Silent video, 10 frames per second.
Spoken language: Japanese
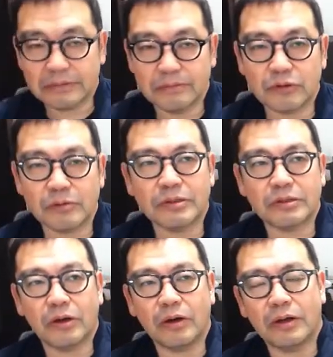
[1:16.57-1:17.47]
もとも
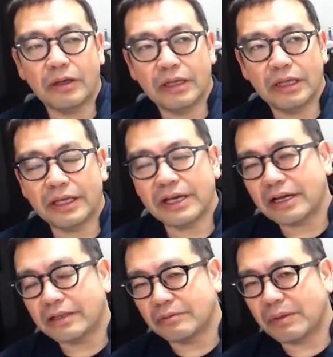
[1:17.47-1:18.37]
と映画
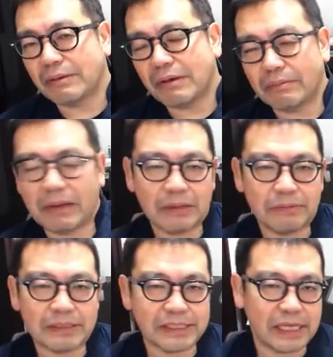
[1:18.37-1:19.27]
館の前は前橋
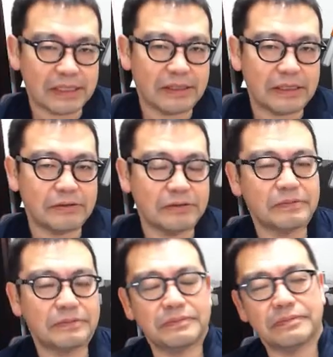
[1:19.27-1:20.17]
座っていう、
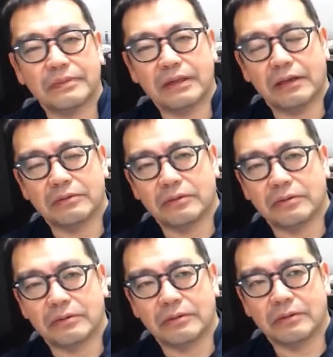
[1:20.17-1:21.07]
あ
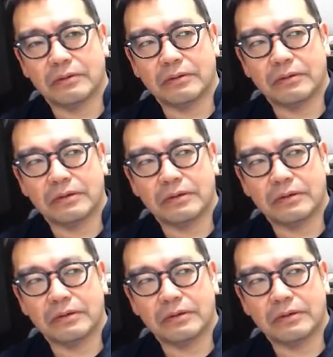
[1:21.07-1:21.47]
の